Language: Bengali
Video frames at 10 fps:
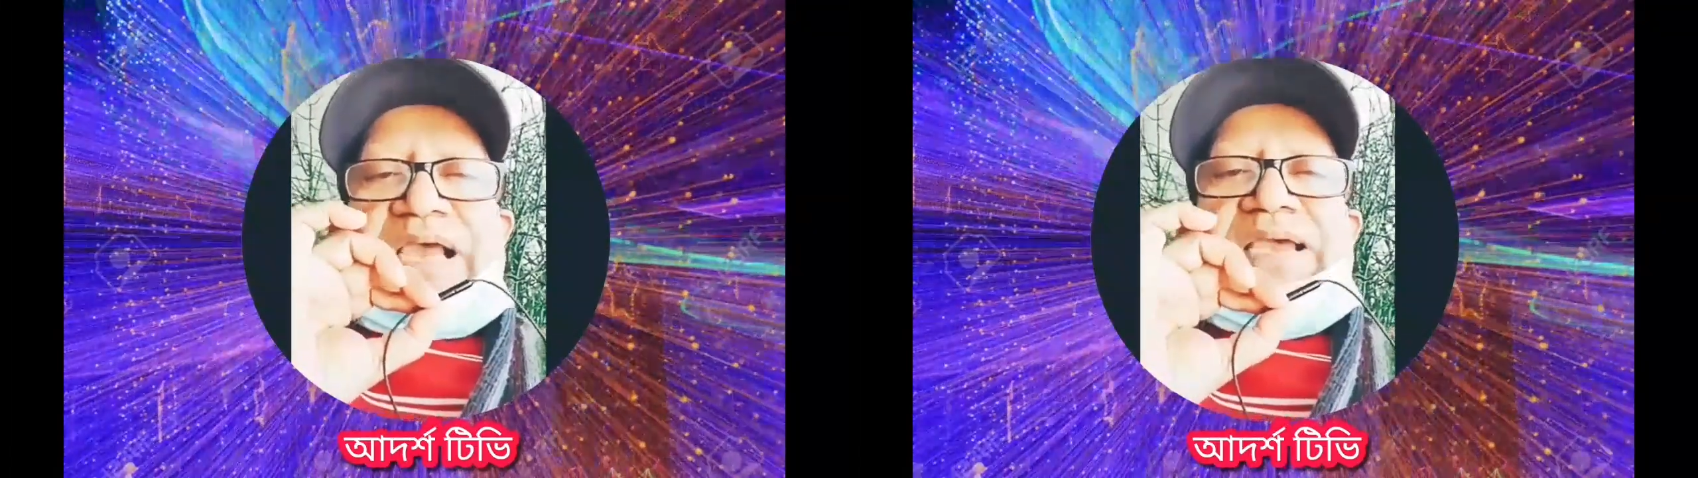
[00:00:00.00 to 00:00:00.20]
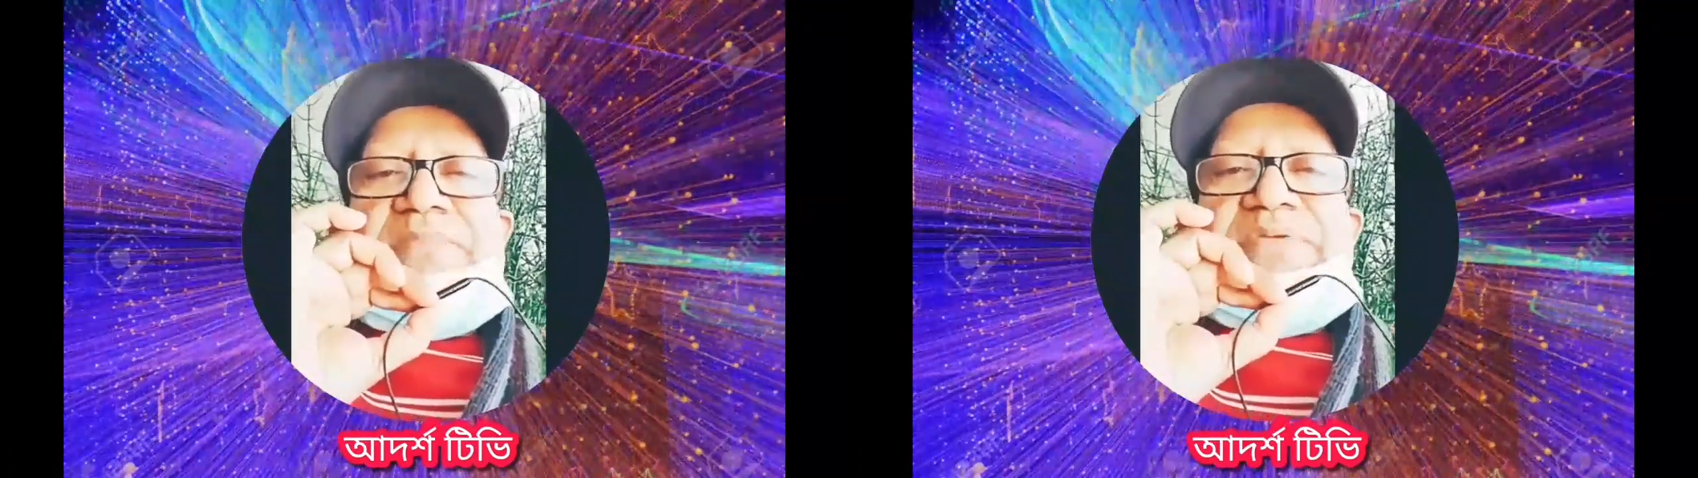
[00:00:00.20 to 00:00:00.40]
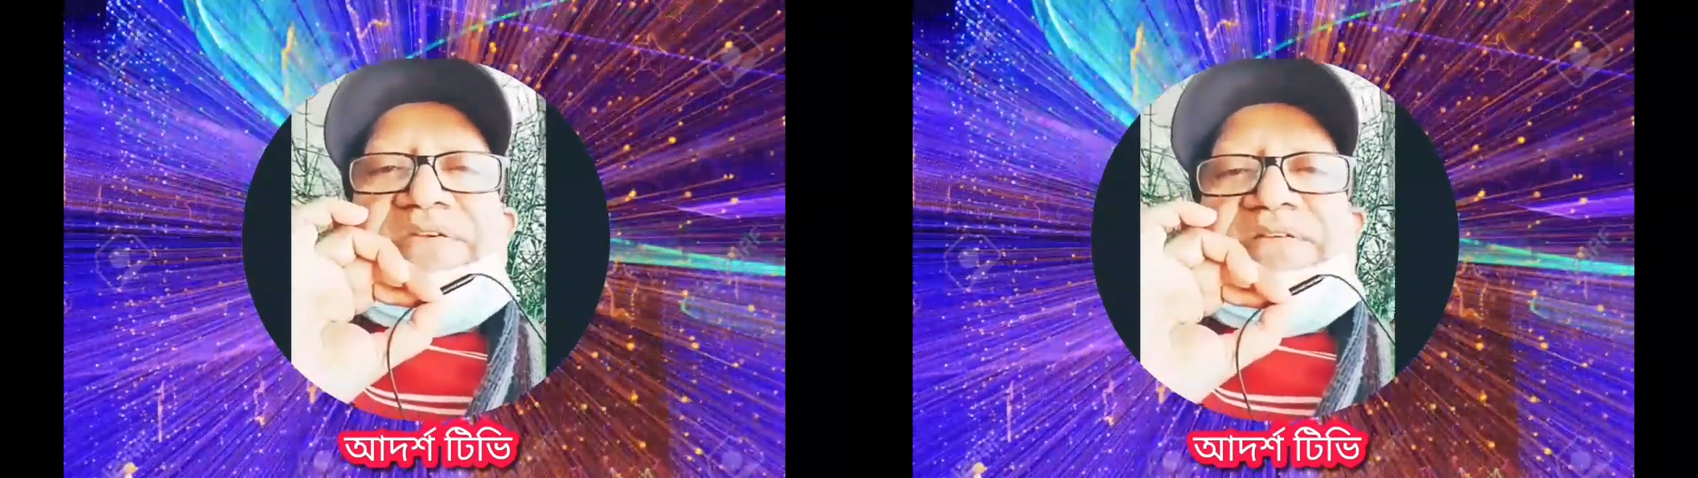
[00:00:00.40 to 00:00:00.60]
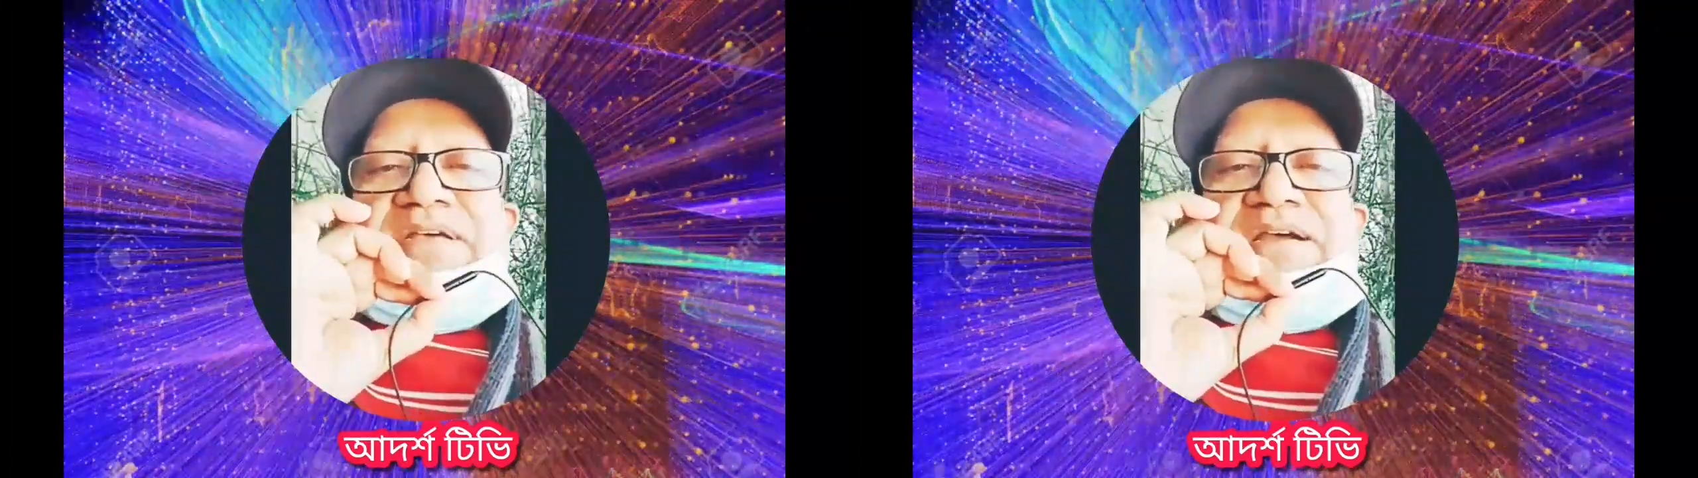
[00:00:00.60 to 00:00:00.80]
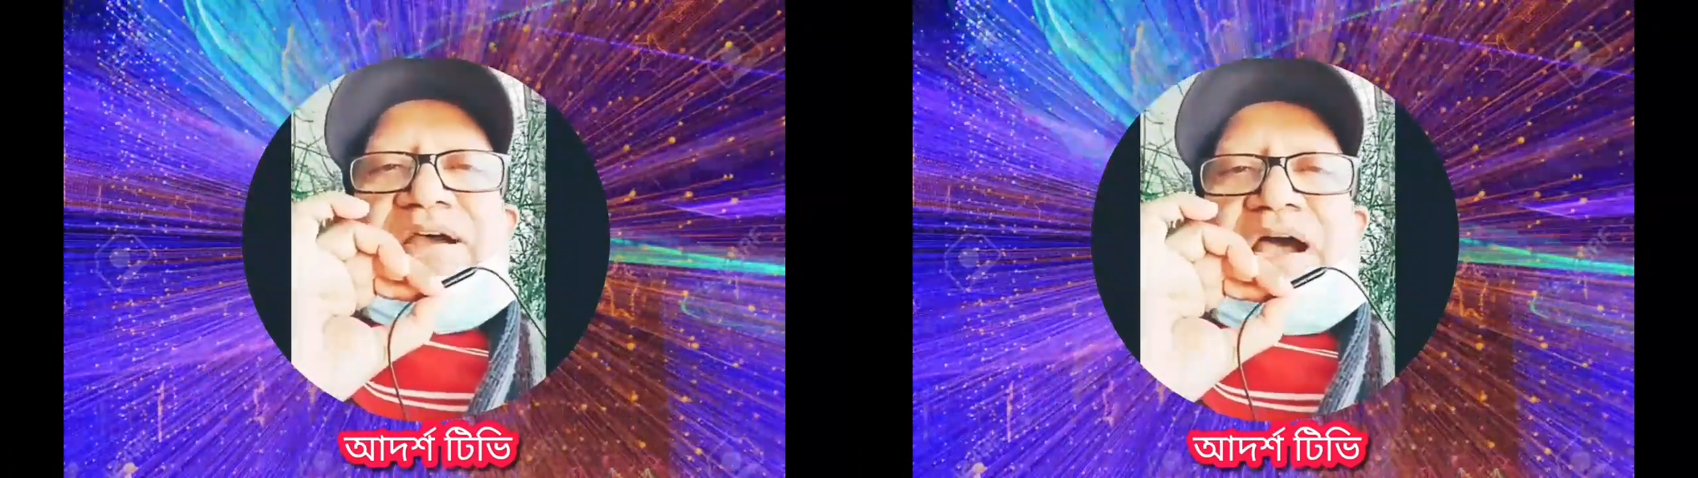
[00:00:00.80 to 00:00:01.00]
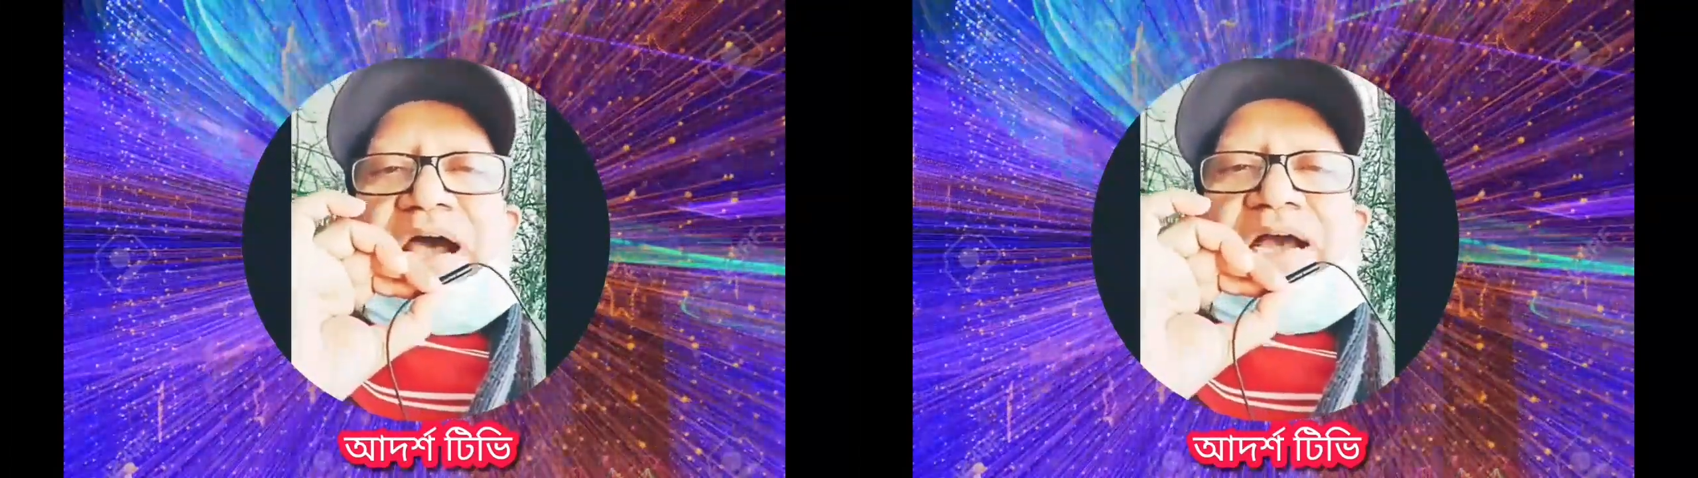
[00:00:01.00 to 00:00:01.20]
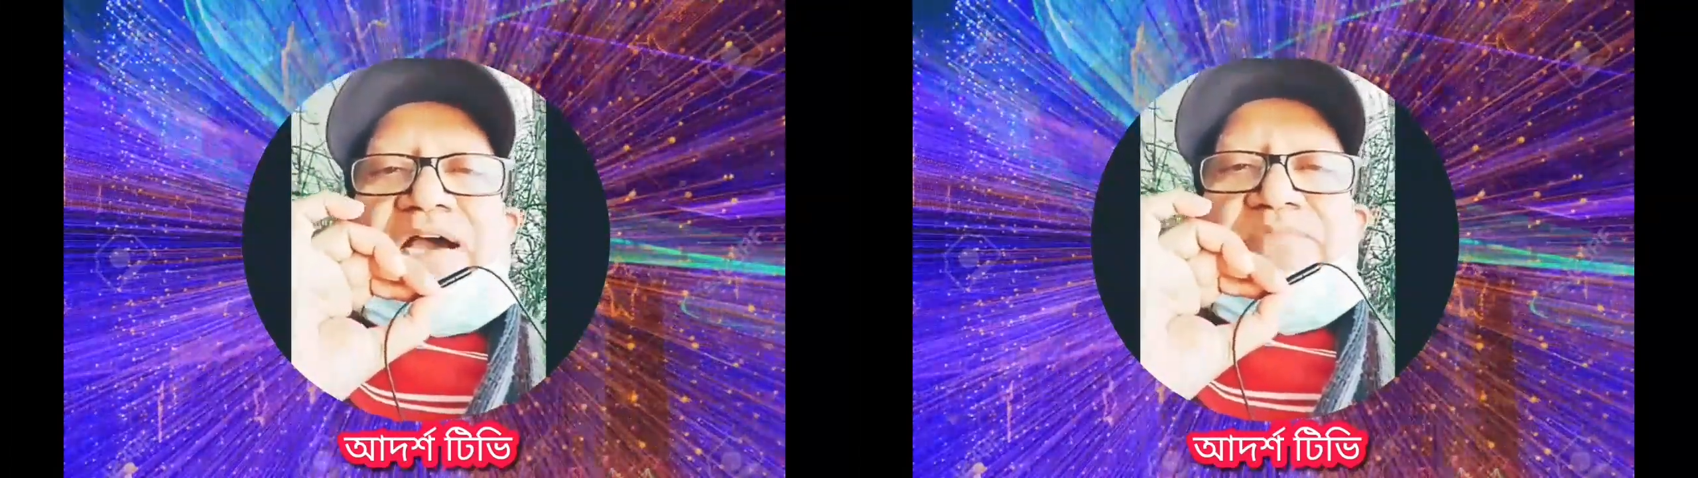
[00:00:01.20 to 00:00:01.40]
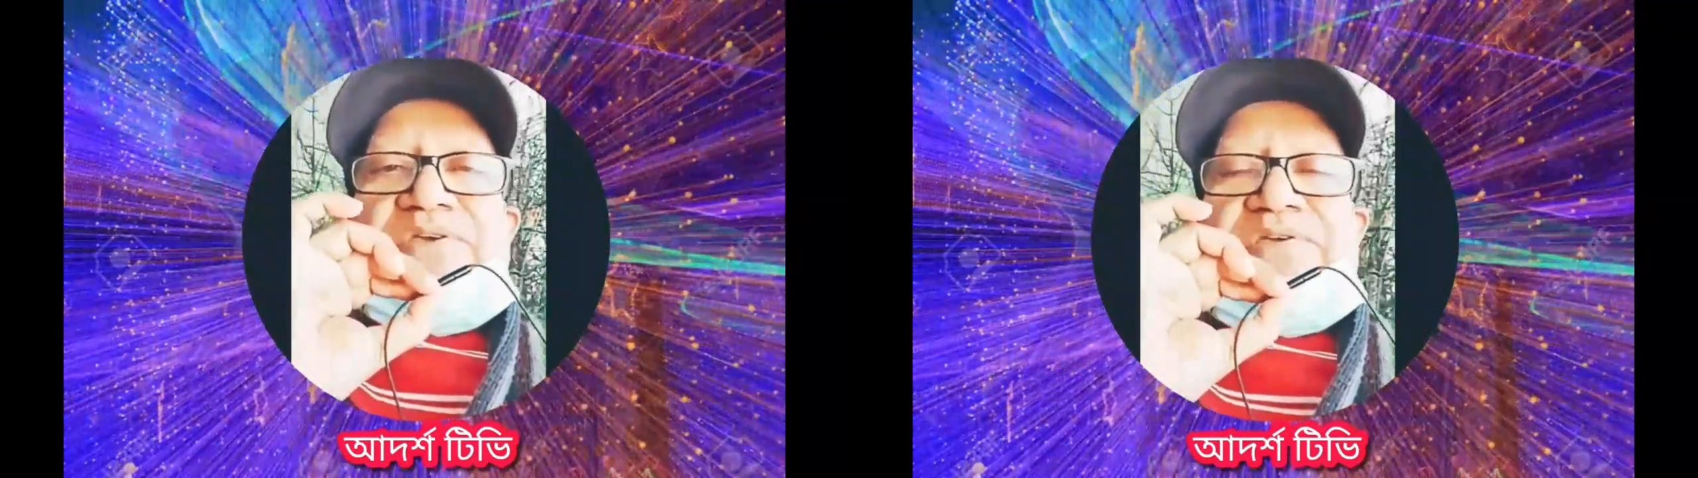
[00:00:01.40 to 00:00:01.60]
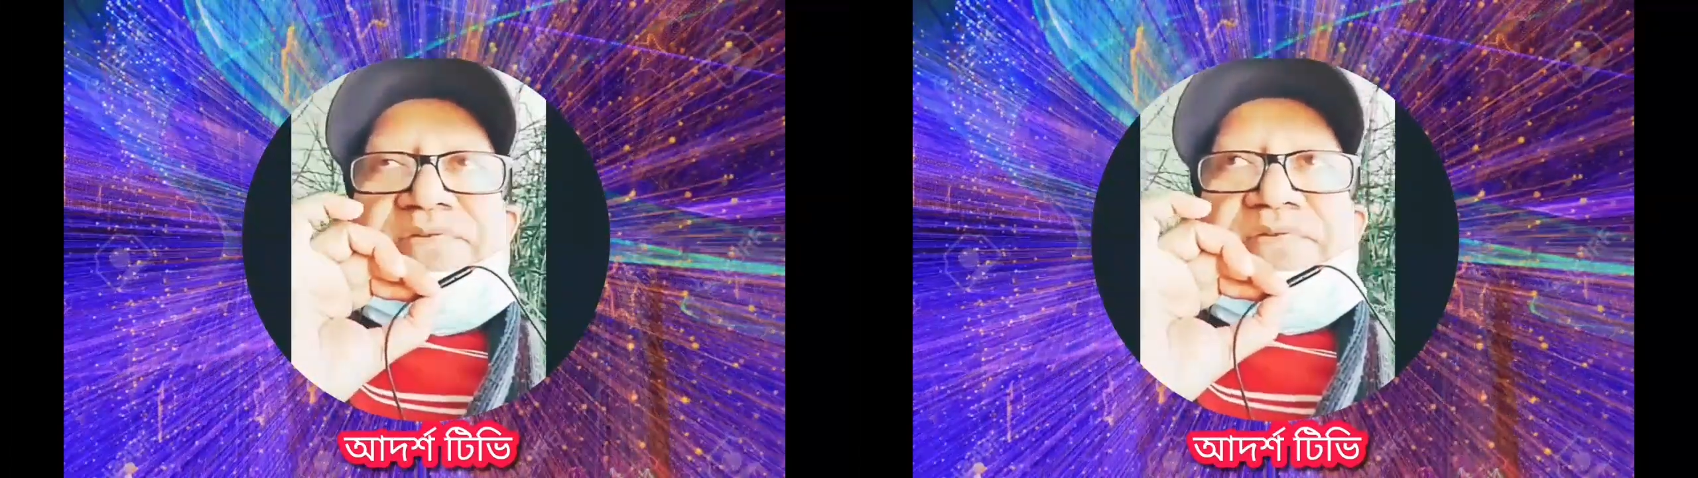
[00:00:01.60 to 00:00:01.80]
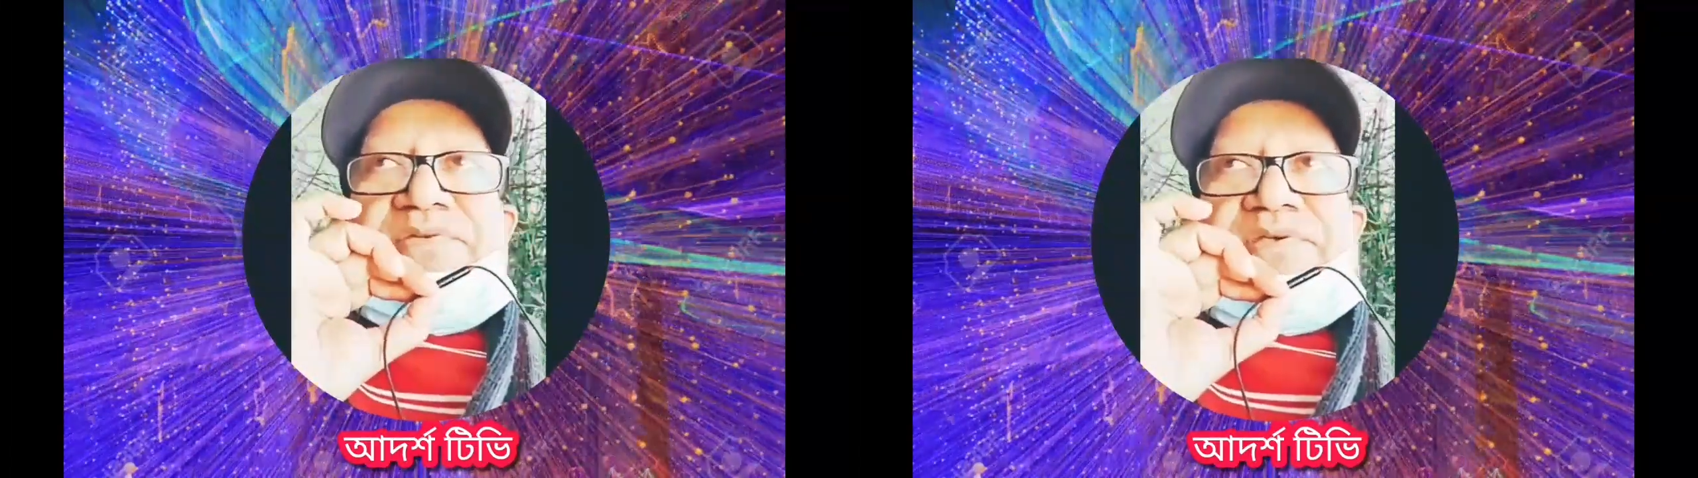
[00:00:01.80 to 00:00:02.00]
যাকে আমি আগামী